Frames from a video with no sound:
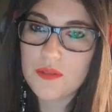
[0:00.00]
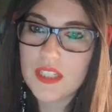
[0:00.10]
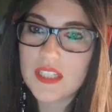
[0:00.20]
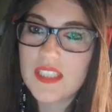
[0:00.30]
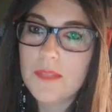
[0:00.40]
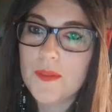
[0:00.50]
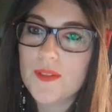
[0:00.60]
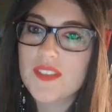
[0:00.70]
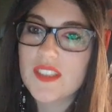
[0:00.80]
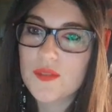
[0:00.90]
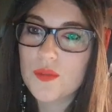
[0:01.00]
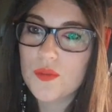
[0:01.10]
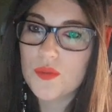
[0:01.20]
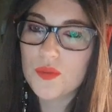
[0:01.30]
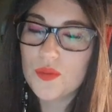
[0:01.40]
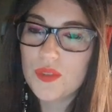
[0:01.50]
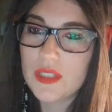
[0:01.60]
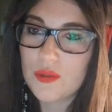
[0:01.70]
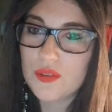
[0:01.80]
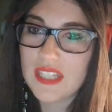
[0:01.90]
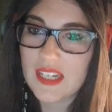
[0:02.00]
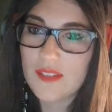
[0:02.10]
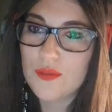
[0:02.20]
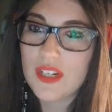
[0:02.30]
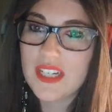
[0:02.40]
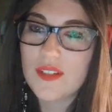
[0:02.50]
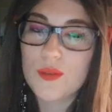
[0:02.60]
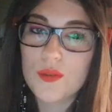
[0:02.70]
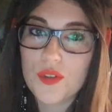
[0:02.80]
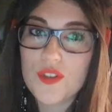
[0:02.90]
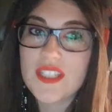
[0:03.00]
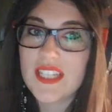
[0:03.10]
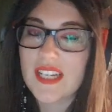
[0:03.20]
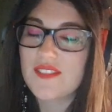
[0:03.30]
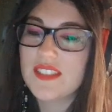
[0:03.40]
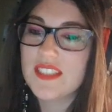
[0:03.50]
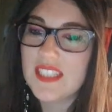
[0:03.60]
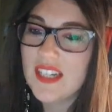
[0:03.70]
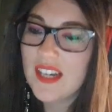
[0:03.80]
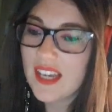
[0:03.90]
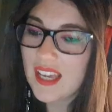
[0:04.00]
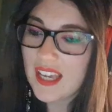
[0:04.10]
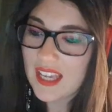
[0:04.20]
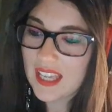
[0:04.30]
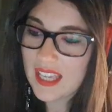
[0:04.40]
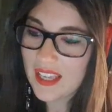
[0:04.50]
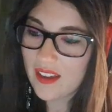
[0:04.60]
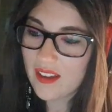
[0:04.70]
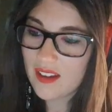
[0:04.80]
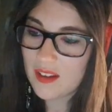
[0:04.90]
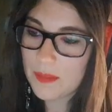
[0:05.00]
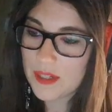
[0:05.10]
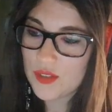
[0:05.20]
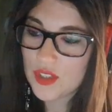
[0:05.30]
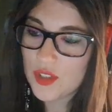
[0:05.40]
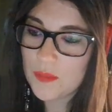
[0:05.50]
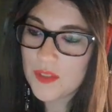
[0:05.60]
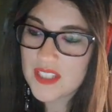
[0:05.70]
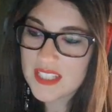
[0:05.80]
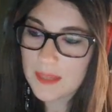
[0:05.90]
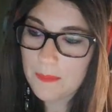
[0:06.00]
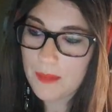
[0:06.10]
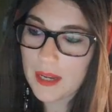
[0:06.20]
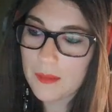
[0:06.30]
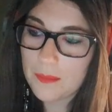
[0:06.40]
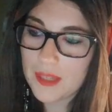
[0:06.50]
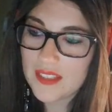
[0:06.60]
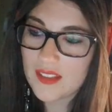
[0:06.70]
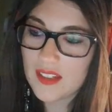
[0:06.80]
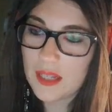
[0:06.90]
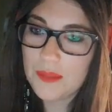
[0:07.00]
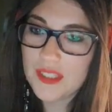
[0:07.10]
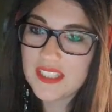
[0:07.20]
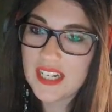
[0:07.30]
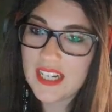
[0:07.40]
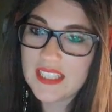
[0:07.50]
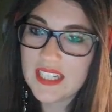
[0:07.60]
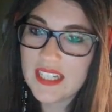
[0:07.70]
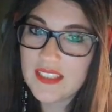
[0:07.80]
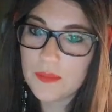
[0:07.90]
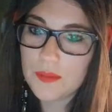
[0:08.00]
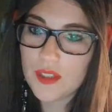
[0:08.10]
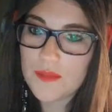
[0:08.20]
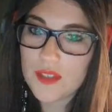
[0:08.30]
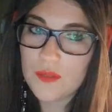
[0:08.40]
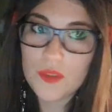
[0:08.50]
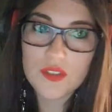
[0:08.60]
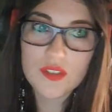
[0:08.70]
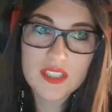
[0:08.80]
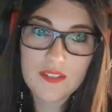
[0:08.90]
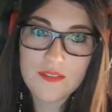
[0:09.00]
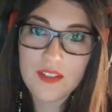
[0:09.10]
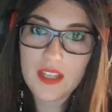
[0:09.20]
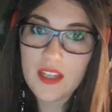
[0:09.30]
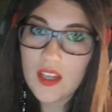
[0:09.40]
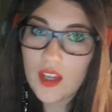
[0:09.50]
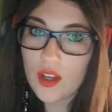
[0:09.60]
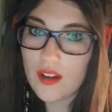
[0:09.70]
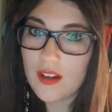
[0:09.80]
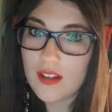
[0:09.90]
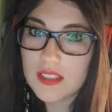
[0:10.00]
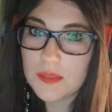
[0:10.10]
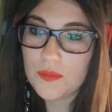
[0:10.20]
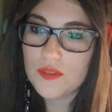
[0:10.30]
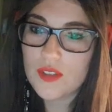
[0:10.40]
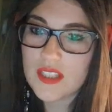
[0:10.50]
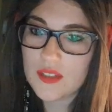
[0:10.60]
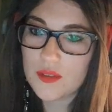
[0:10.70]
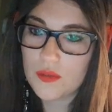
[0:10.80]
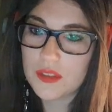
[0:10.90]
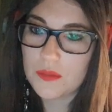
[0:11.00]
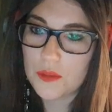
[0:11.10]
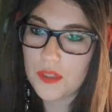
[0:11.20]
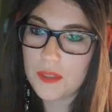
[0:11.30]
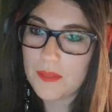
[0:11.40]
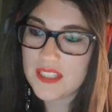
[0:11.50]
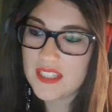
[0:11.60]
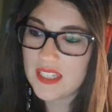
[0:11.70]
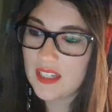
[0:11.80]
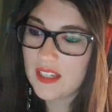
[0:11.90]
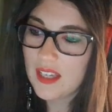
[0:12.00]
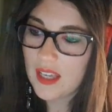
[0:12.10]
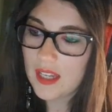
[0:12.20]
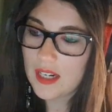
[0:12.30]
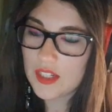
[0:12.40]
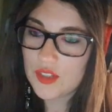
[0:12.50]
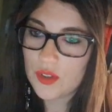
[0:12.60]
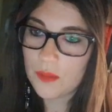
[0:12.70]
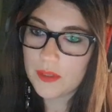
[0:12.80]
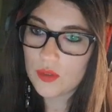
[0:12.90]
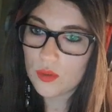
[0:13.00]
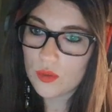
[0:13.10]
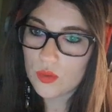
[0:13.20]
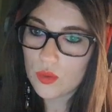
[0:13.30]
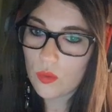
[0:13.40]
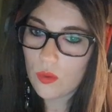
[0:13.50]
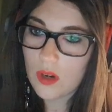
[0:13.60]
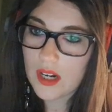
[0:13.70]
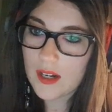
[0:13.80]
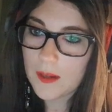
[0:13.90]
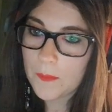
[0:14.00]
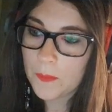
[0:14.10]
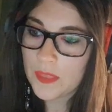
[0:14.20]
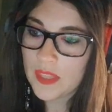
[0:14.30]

qui nous indique pendant 5 secondes où les gus arrivent. Donc là, en l'occurrence, ils arrivent ici. Et euh, bah, je vais commencer par mettre la mitraillette, et puis comme ça, au moins, ce sera fait. Euh, c'est bon, dans 5 secondes, c'est bon, je peux les placer. Là, je vais en mettre 3.